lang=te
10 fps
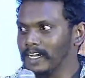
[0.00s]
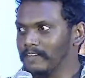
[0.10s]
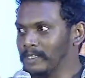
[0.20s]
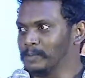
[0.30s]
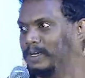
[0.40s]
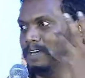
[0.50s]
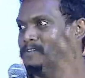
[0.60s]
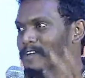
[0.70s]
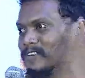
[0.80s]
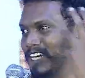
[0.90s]
దట్ వాజ్ మై
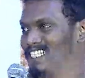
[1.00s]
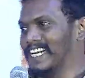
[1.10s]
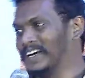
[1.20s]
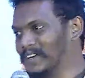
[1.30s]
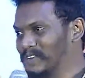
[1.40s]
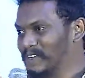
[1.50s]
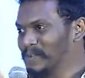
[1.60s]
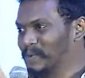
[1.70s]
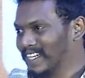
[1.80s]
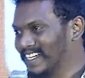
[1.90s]
ఫేవరెట్ చైల్డ్హుడ్
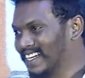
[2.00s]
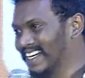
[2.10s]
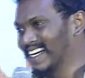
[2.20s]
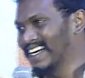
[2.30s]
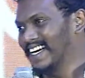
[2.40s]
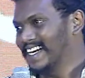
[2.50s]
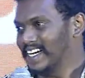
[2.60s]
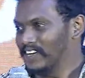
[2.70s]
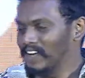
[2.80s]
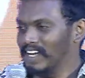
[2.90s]
ఫిలిం అది
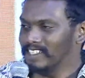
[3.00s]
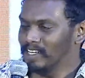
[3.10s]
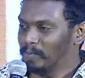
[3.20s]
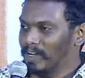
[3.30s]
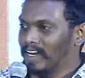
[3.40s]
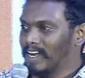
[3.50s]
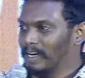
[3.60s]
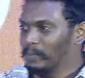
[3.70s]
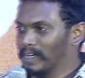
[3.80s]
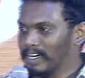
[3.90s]
టీవీలో వేసినప్పుడల్లా
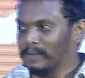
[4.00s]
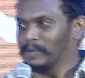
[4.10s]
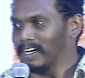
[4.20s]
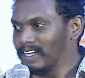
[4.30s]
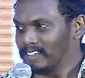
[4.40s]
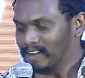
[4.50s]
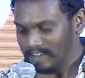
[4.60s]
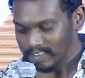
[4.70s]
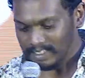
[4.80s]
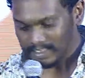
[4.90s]
రిపీట్లు రిపీట్లు
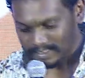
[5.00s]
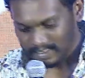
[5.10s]
వేసేవాళ్ళం సార్